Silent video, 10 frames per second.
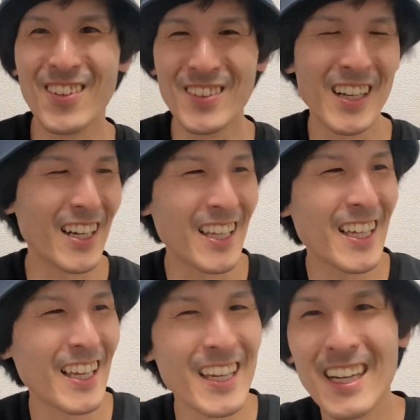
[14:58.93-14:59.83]
なんか
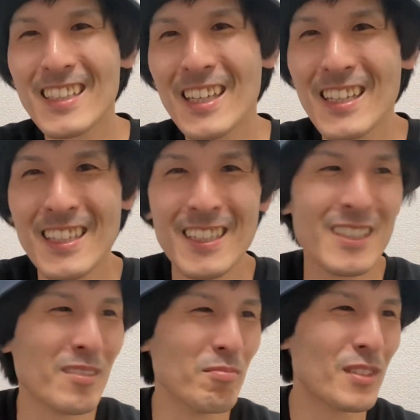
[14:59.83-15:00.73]
映画で、
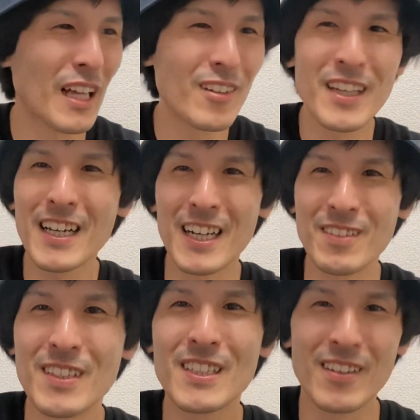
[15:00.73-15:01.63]
豚の映画あ
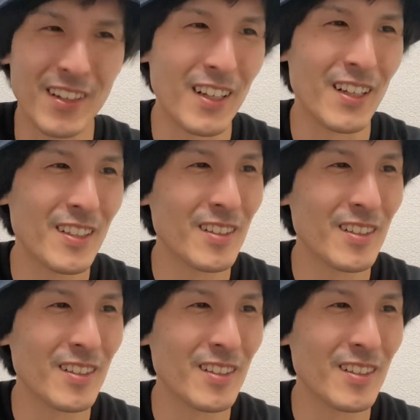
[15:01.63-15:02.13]
したよね。